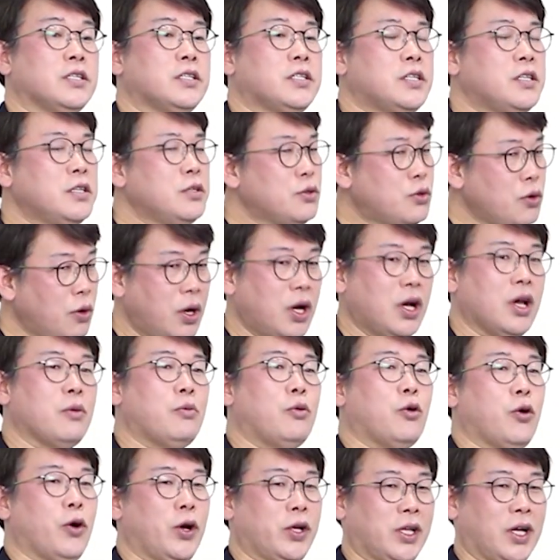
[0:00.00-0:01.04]
신속하게
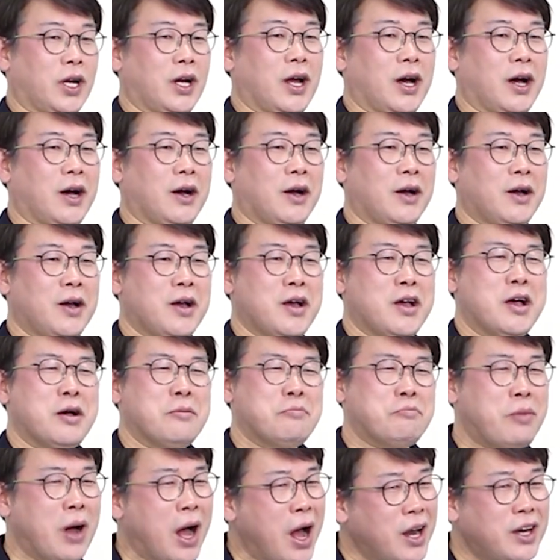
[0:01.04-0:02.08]
보고해달라,
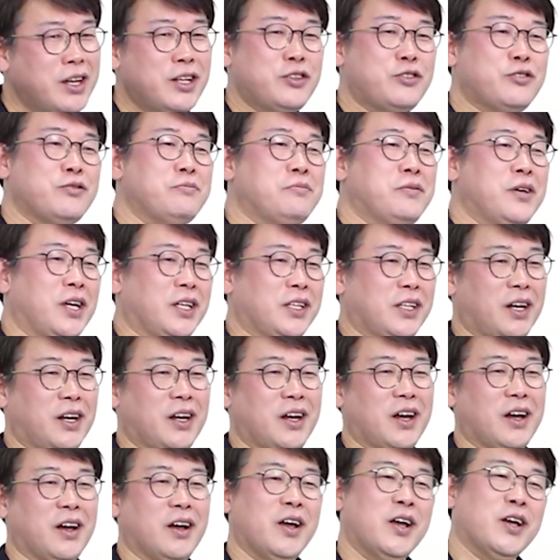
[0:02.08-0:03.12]
빨리
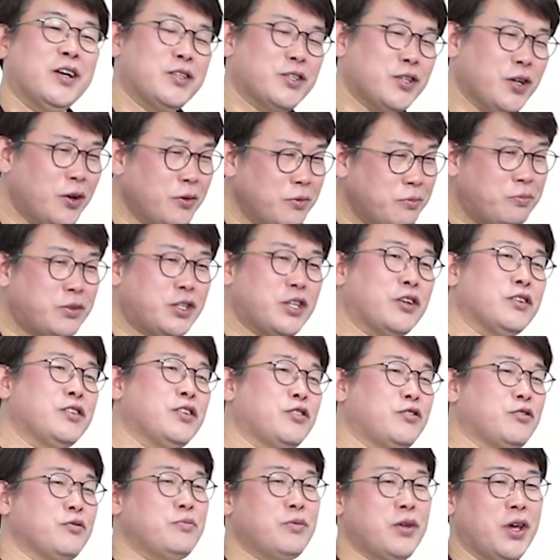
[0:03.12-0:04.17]
준비해달라,
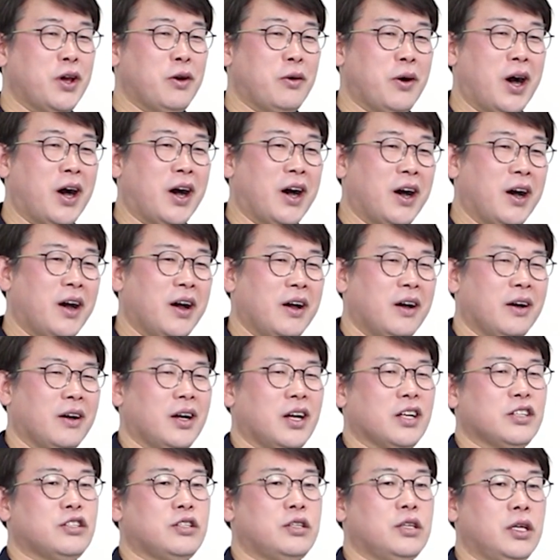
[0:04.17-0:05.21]
천천히 준비해와
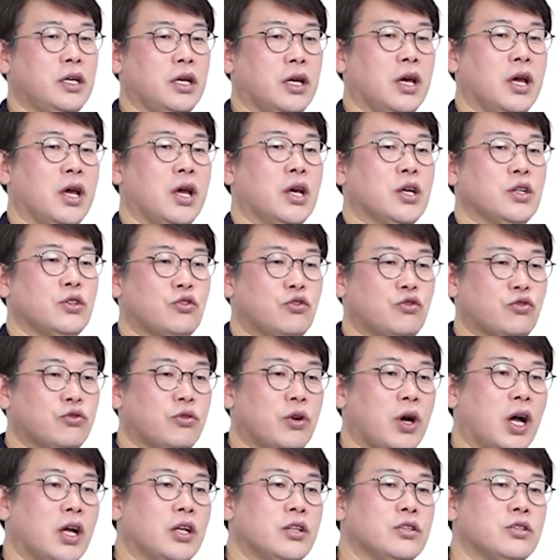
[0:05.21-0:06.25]
같이
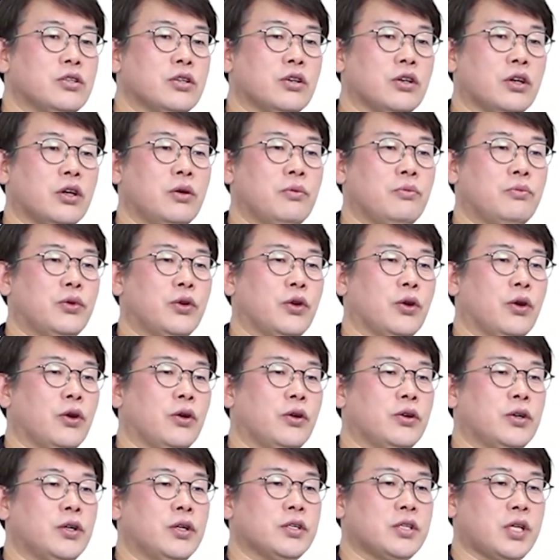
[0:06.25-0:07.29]
주관적인
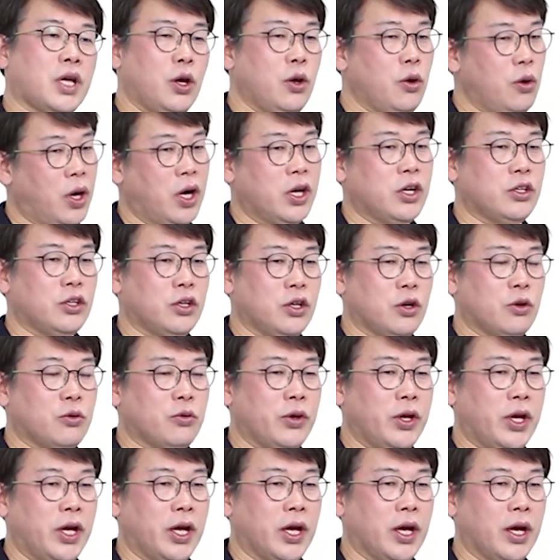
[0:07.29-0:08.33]
표현을 사용하는
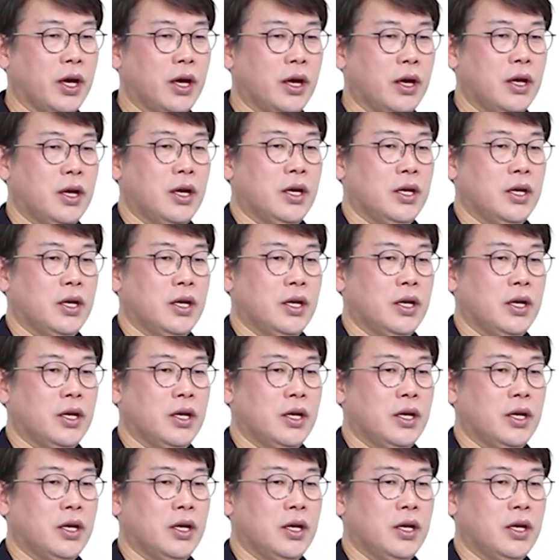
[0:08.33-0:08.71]
경우에